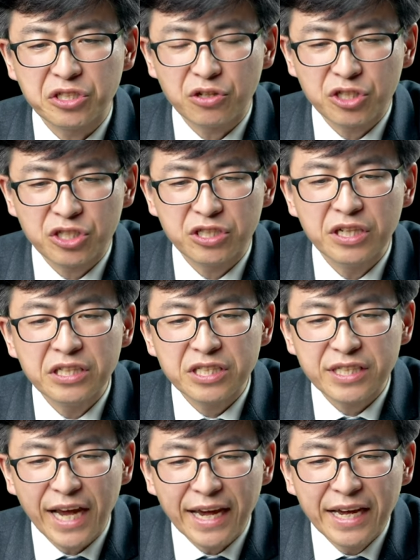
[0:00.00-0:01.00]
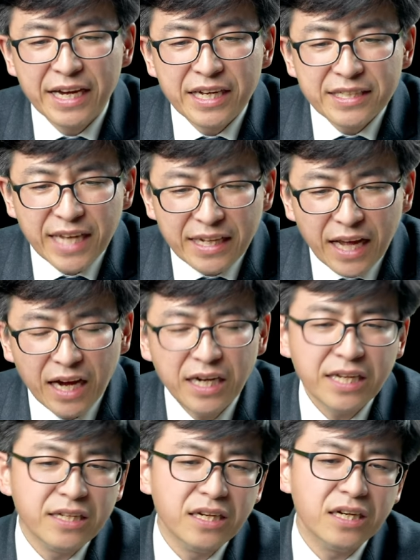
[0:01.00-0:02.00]
要施恩慈爱，在哪
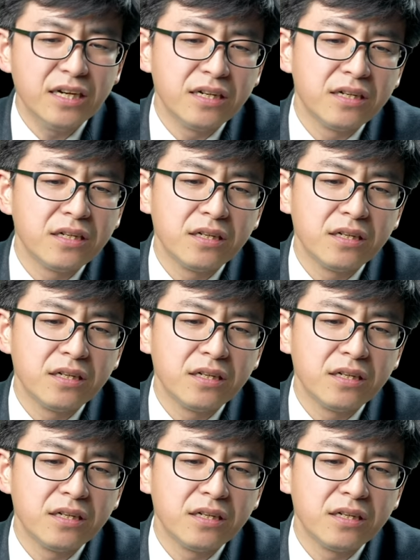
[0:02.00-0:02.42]
里呢？